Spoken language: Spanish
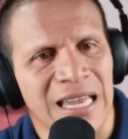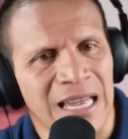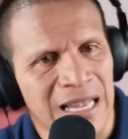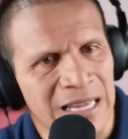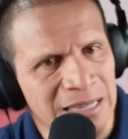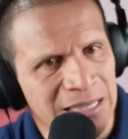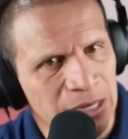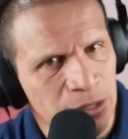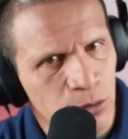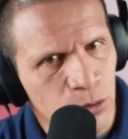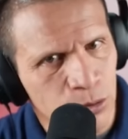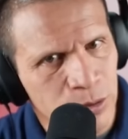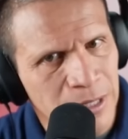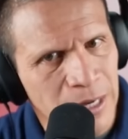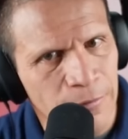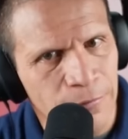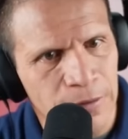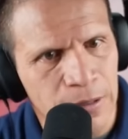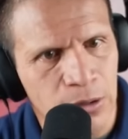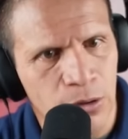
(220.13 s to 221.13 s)
al
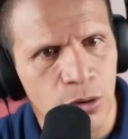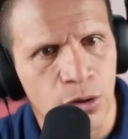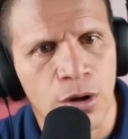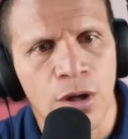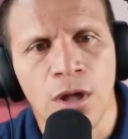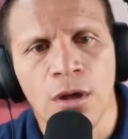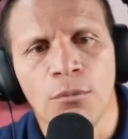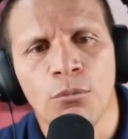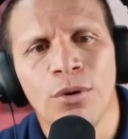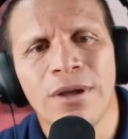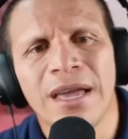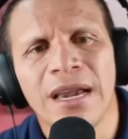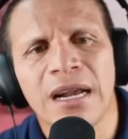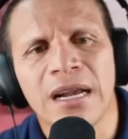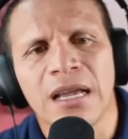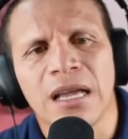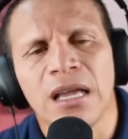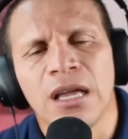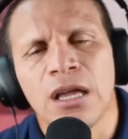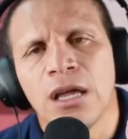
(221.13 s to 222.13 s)
narcotráfico. Voy a